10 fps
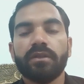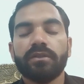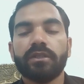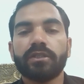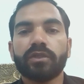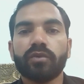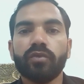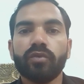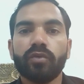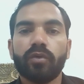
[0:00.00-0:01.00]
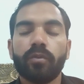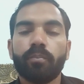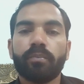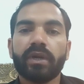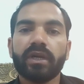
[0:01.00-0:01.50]
दर्शकों
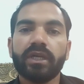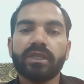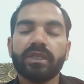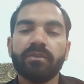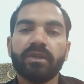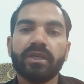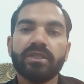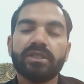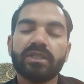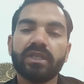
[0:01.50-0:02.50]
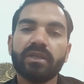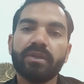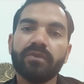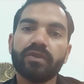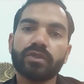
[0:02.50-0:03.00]
प्रकृति में जितनी
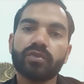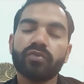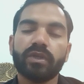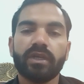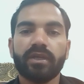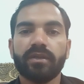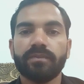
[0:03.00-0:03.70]
भी वस्तुएं हैं